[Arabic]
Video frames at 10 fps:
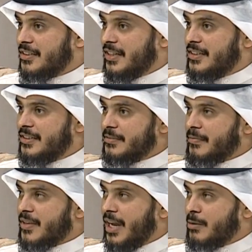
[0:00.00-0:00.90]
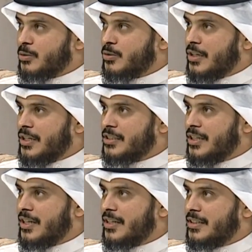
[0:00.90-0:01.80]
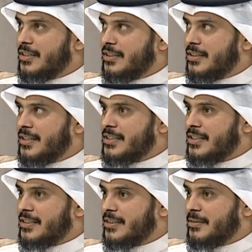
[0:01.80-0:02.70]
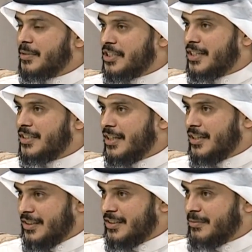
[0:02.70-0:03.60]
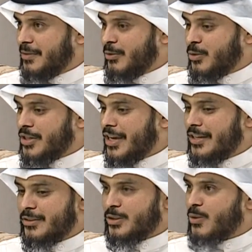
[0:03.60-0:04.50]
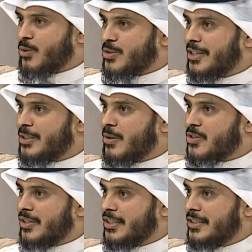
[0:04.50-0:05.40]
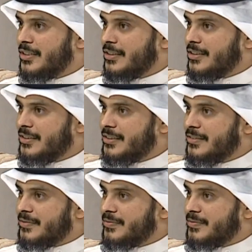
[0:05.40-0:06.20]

يعني هل ممكن تكون اشياء آه، ليست آه، بشريه مع وسائل تطور وسائل التواصل الحين؟ يشمل